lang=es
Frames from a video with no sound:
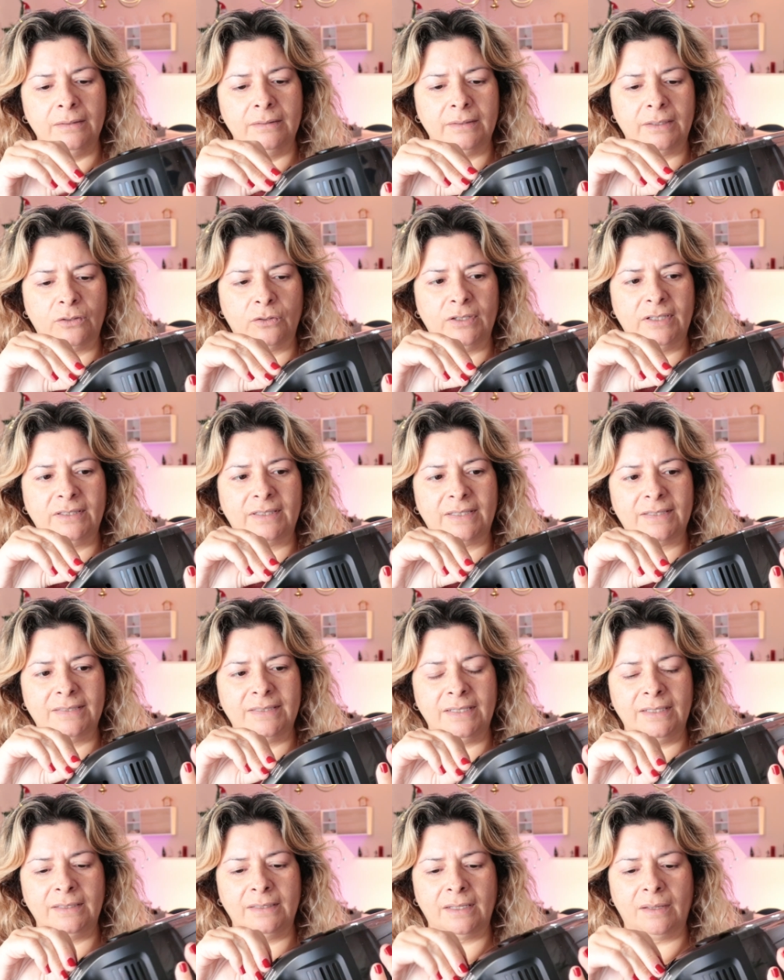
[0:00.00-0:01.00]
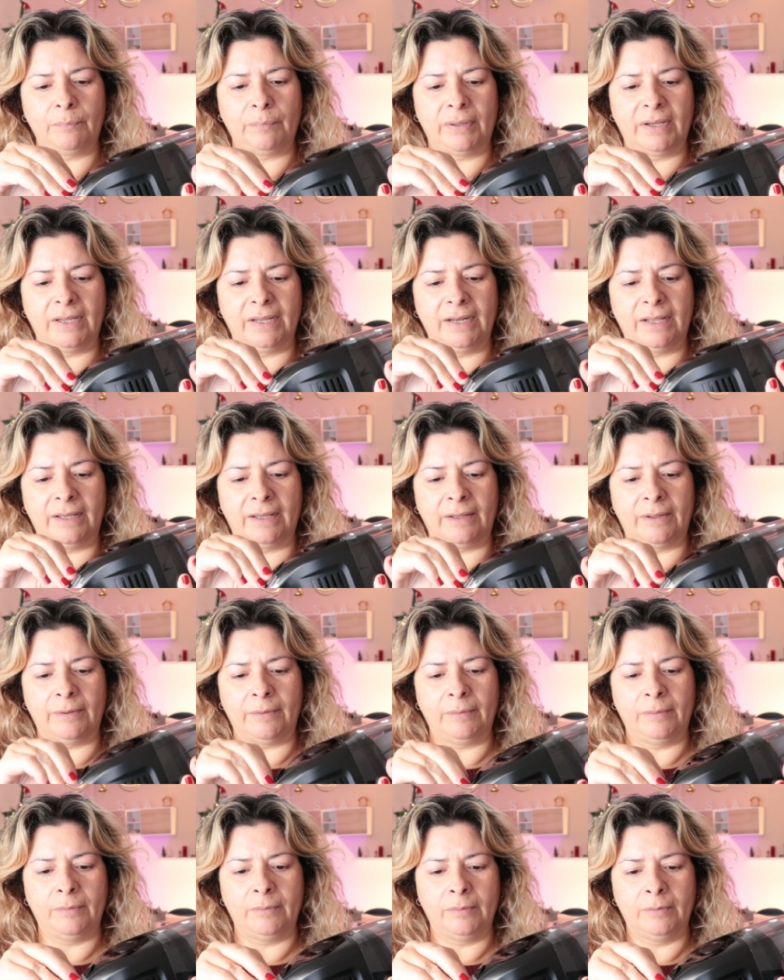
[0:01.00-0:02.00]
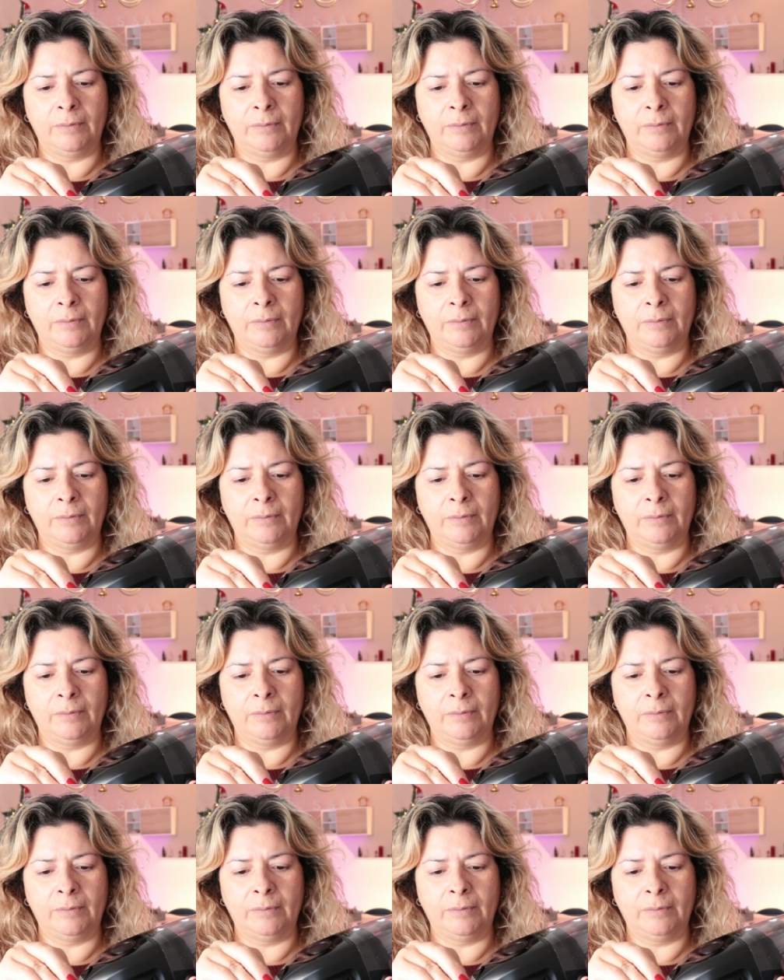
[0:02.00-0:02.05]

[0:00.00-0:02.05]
está con esta cinta para,